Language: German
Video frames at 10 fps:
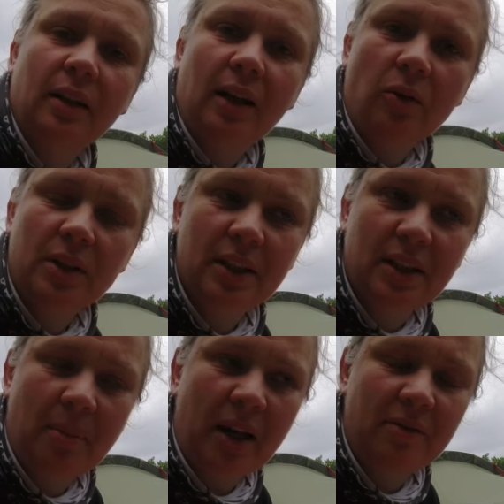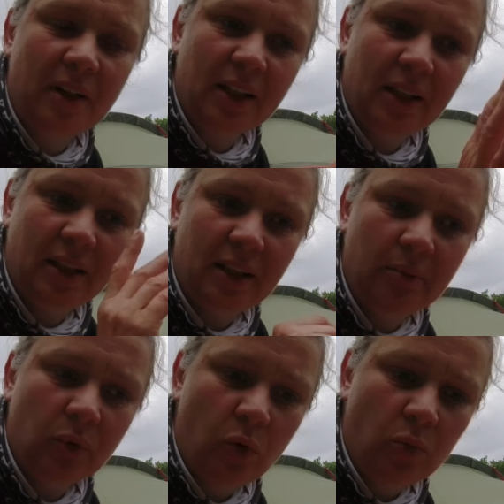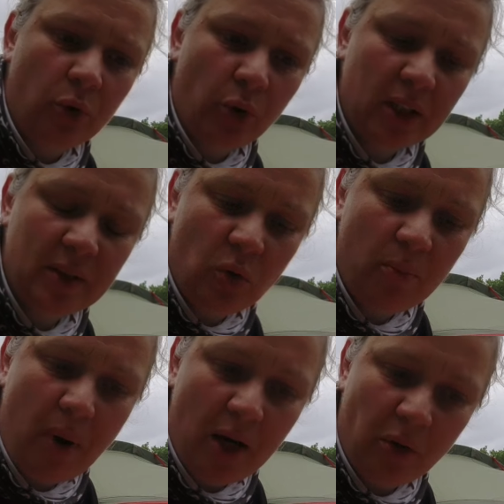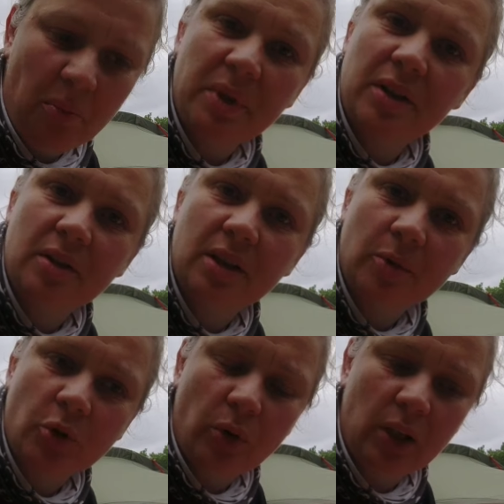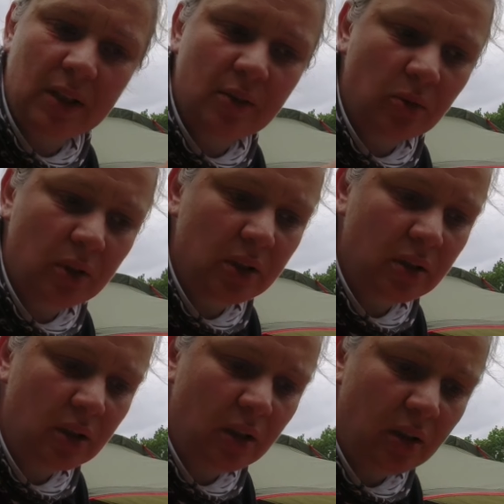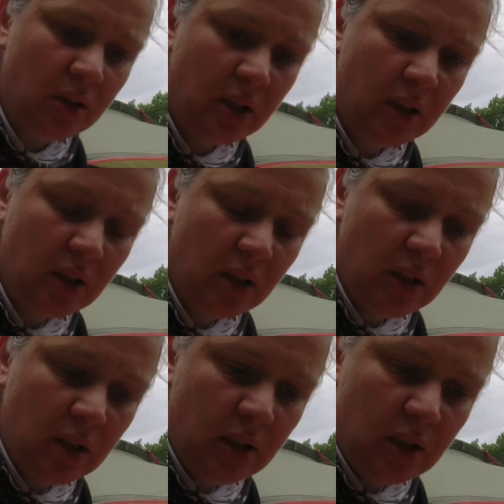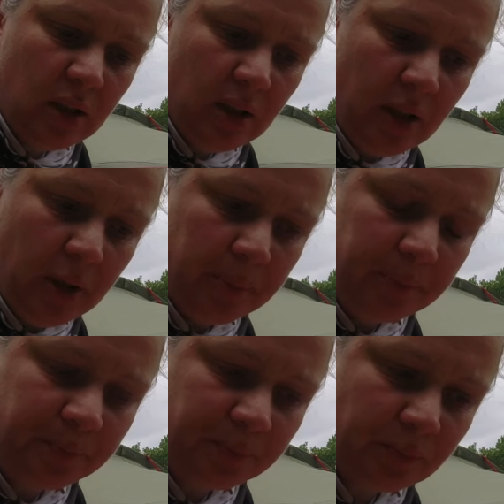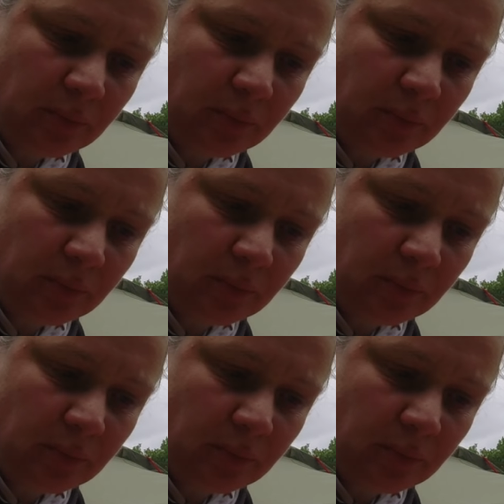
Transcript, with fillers: In der Lausitz am Anfang in, um Görlitz rum mal noch ein bisschen zwischen Görlitz und äh, ähm,